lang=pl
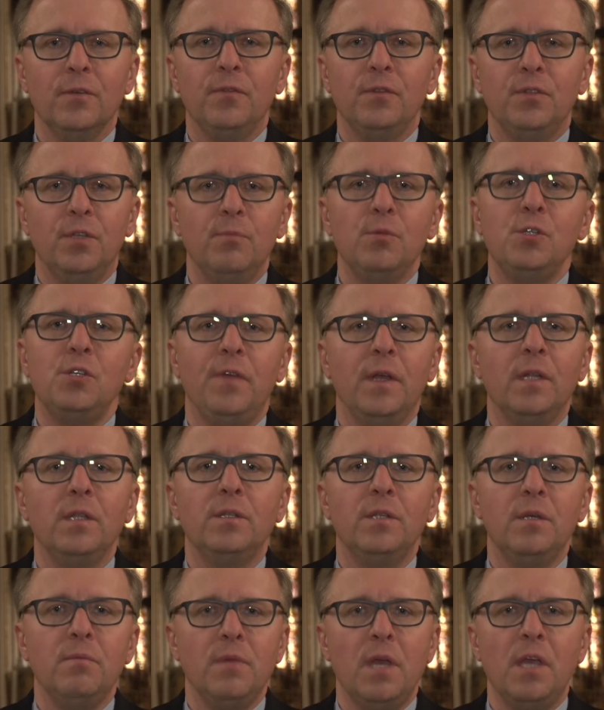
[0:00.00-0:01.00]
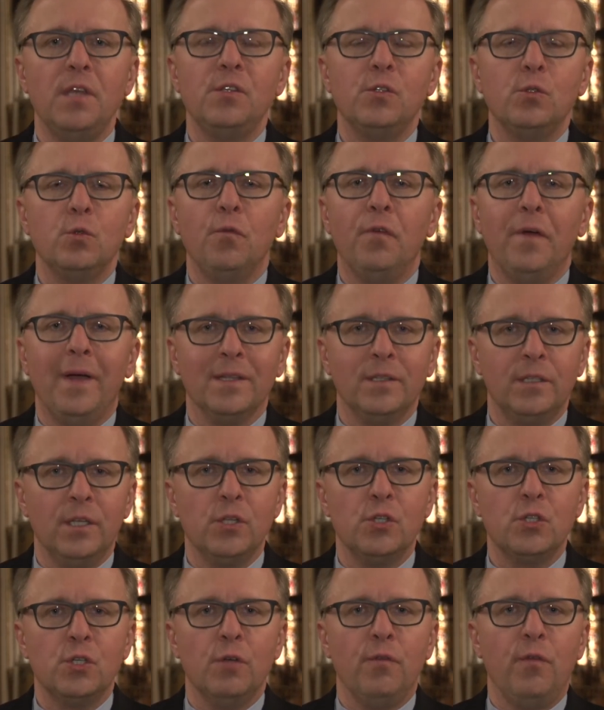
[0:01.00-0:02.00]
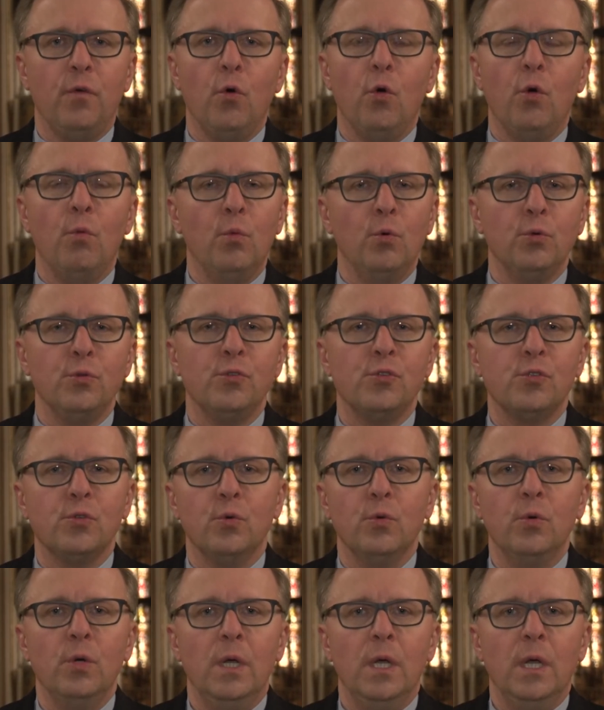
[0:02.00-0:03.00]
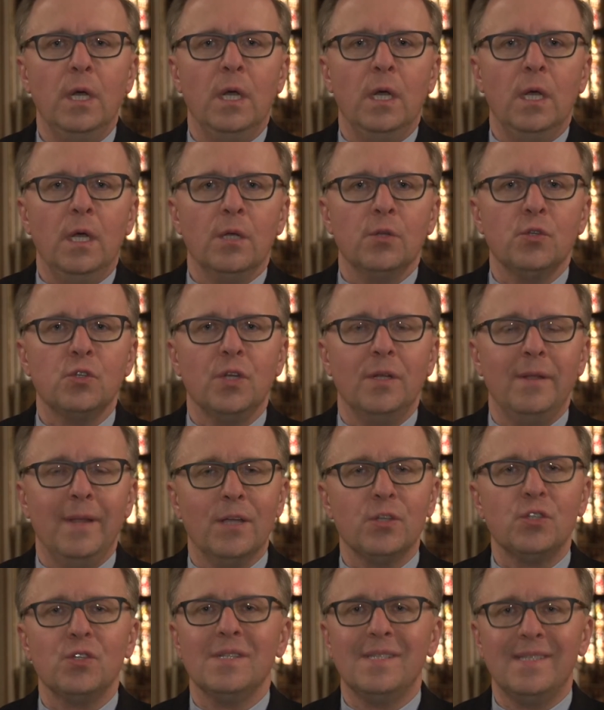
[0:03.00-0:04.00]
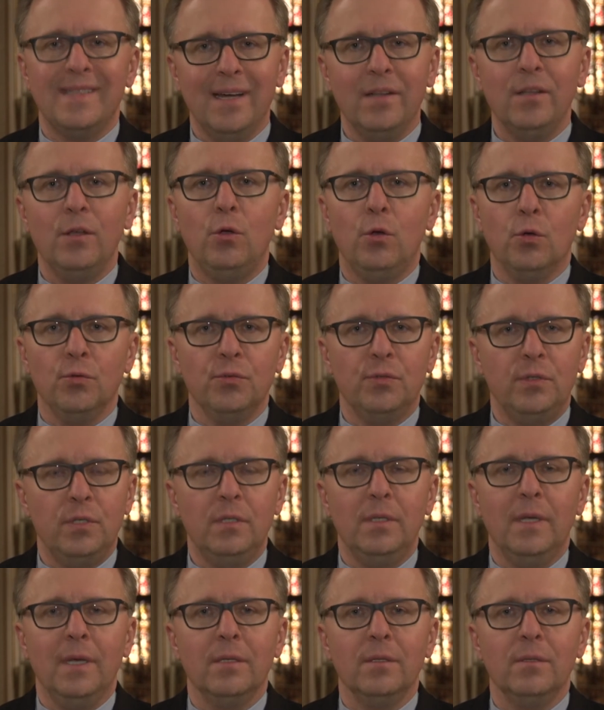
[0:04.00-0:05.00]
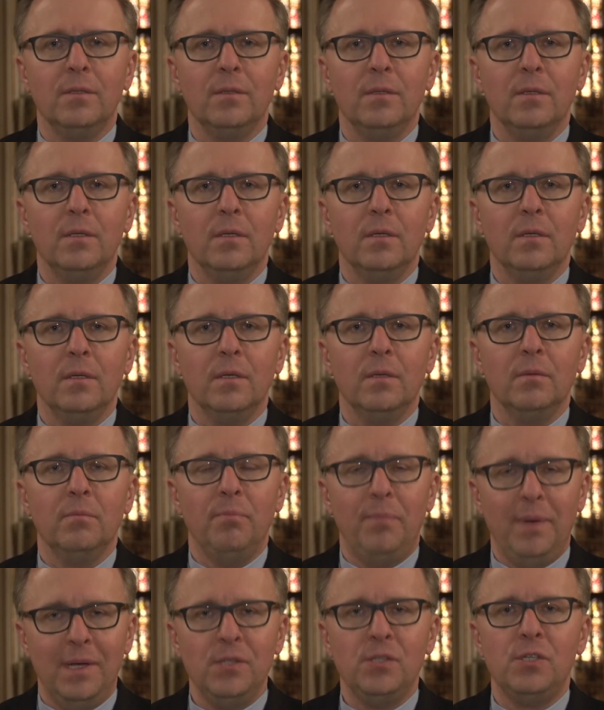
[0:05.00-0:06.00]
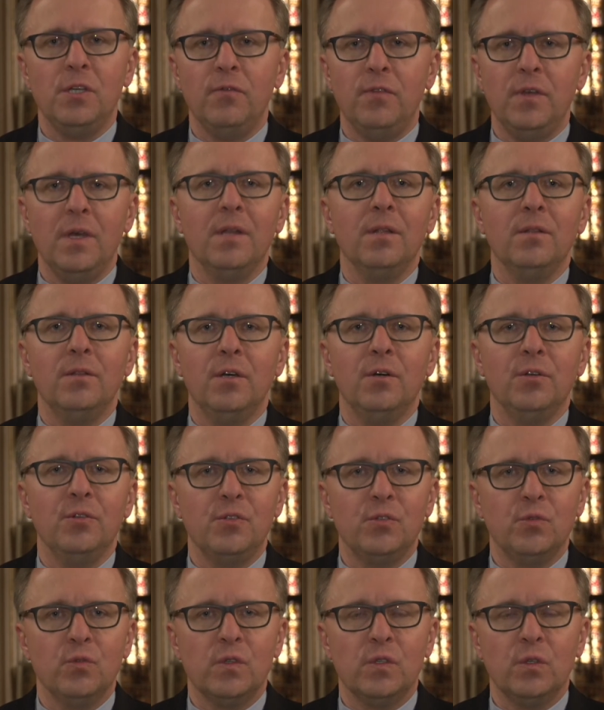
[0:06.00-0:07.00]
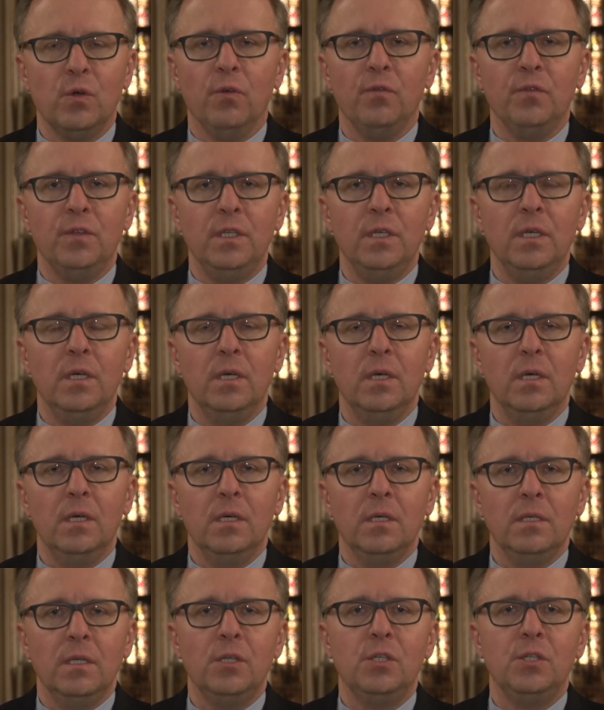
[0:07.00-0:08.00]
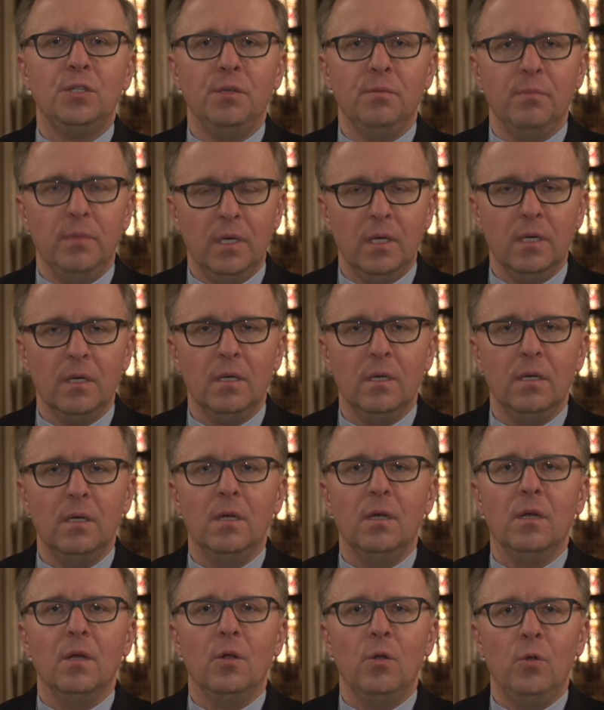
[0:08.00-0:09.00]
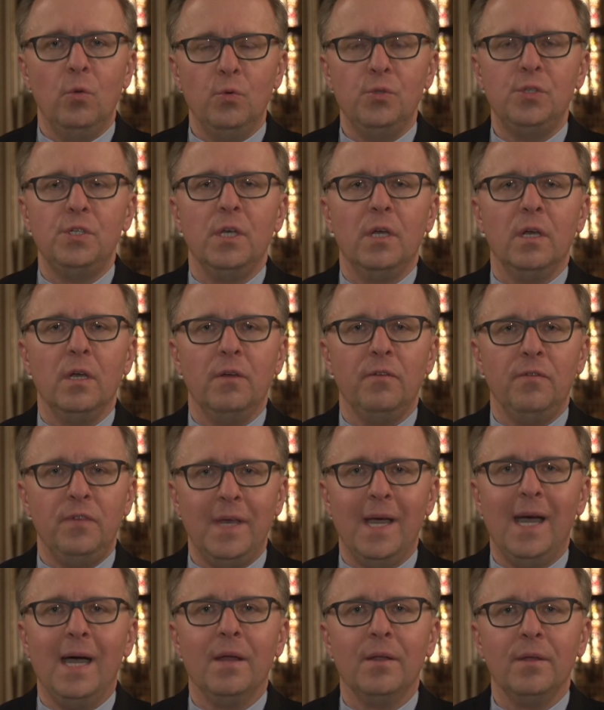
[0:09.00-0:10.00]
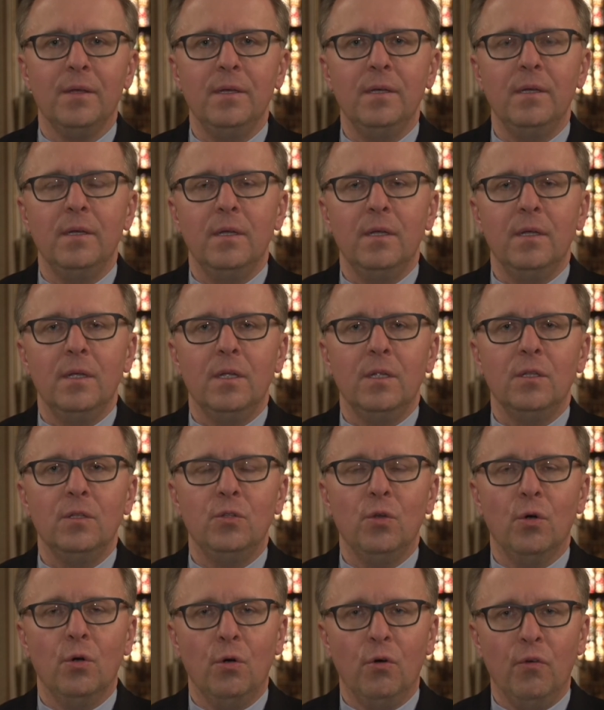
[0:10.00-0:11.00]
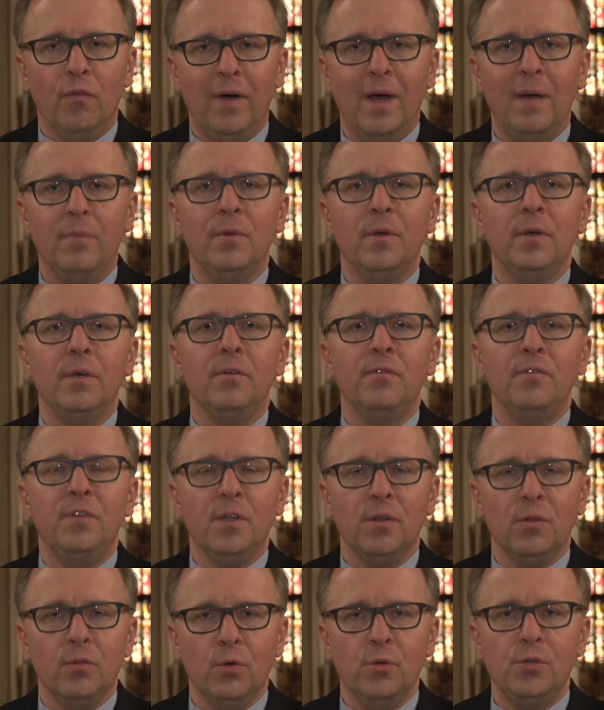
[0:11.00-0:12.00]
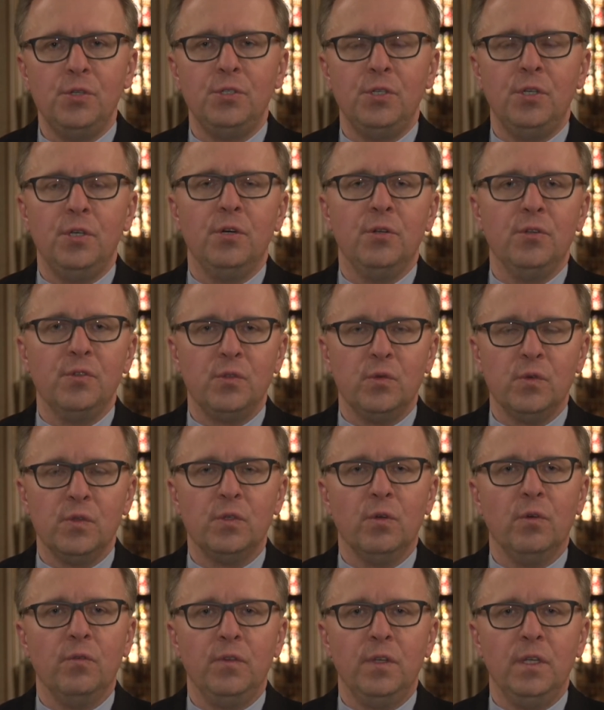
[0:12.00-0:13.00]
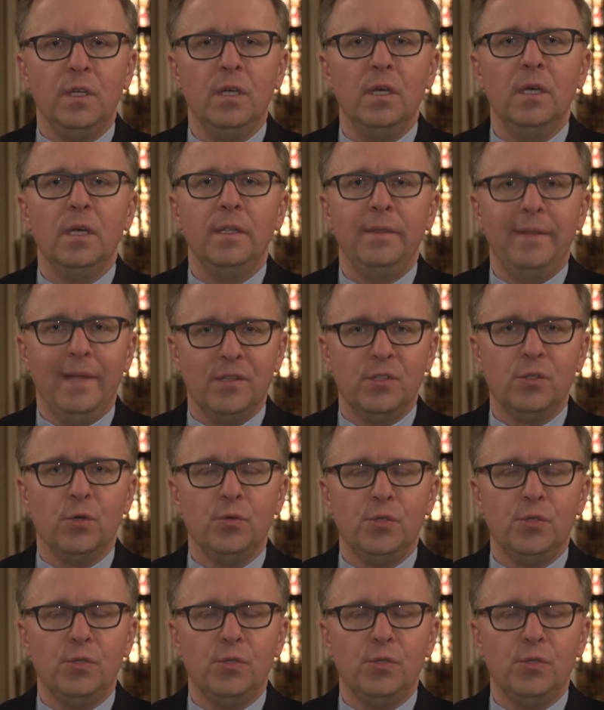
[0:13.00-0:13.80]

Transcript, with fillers: w tym świętym miejscu w katedrze w Ołomuńcu, że nasz stary kontynent będzie wierny Chrystusowi, jeśli my, ludzie wiary, dochowamy wierności Chrystusowi na co